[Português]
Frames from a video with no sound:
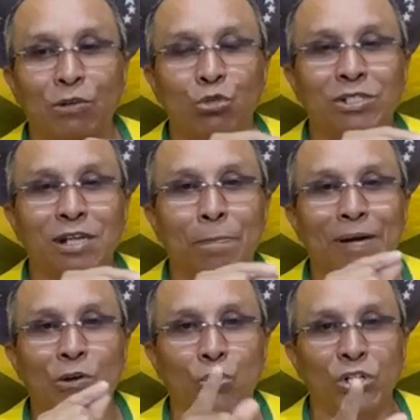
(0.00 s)
dos
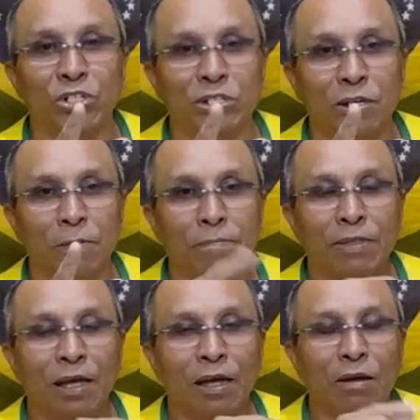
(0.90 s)
Trapalhões,
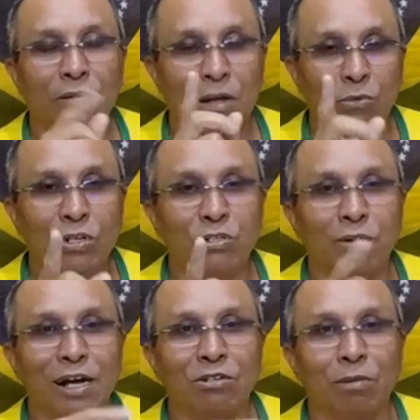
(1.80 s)
eu conheci o
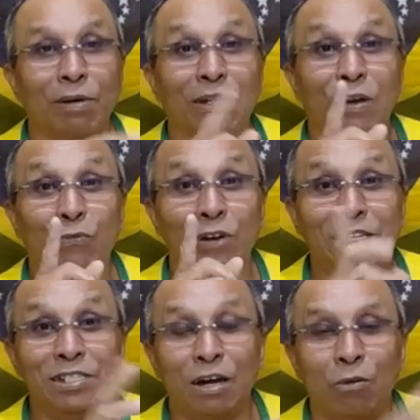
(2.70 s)
Carlos Alberto, ele
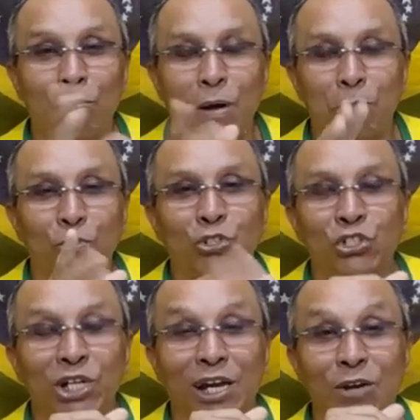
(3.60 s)
fazia uma
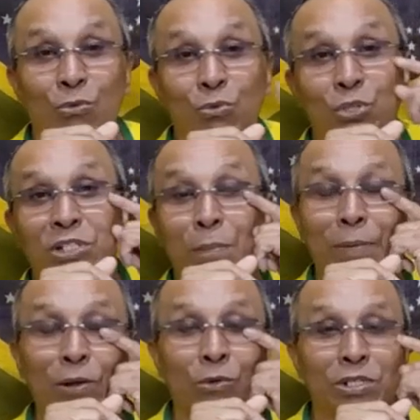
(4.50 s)
pontinha lá no, nos
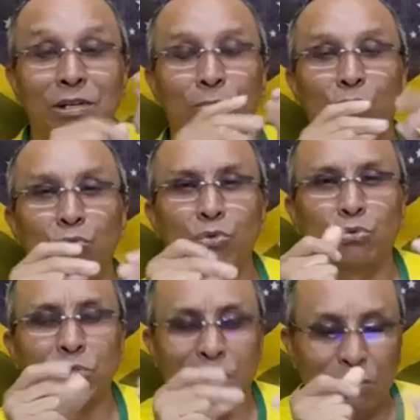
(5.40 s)
Trapalhões há
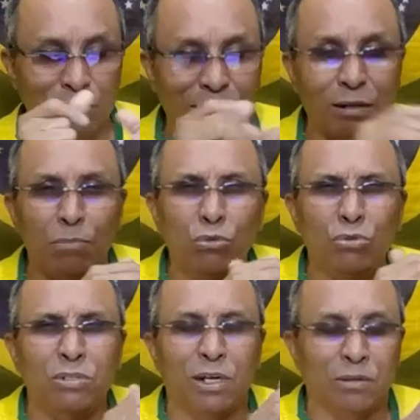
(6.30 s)
muitos anos, há
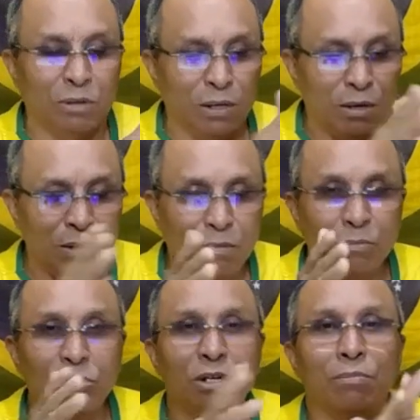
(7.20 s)
muitos anos,
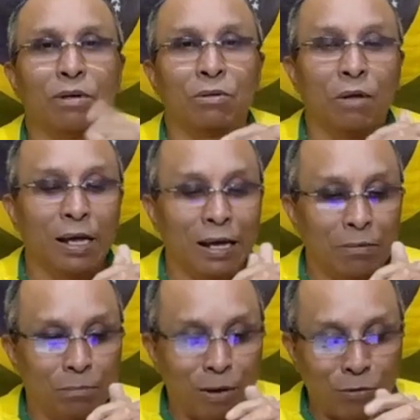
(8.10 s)
muitos anos mesmo.
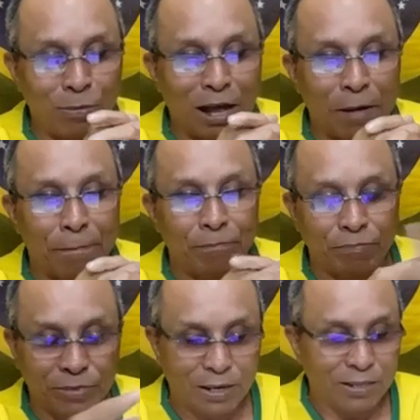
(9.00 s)
Mas vamos lá.
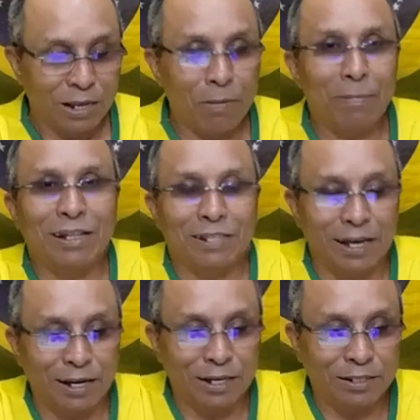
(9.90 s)
Tem uma
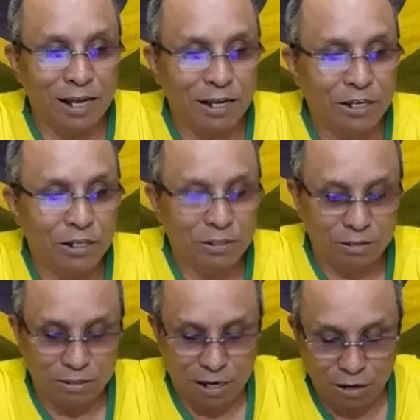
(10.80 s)
matéria que está aqui,
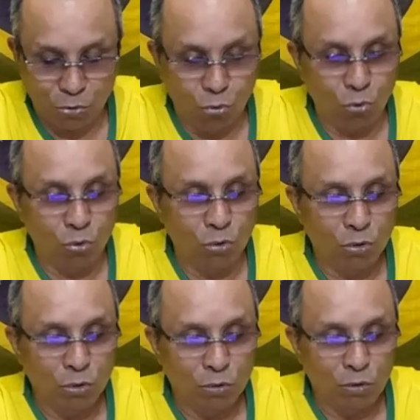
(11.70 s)
está no,
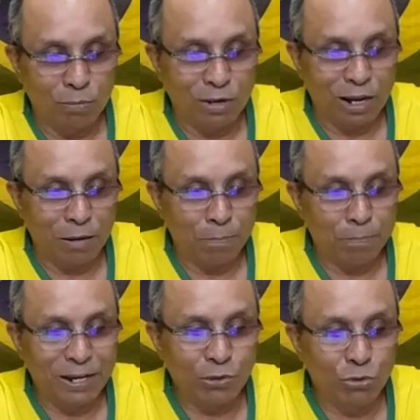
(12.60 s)
vamos lá,
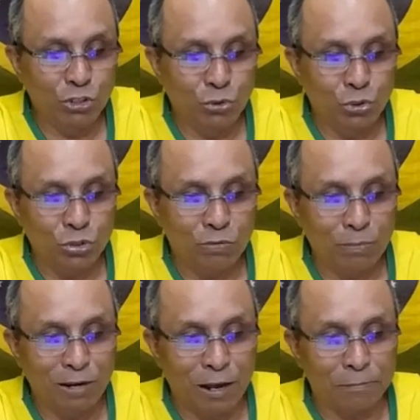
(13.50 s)
Pleno News.
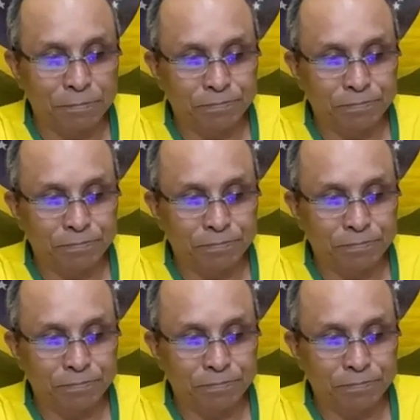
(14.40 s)
Vamos lá.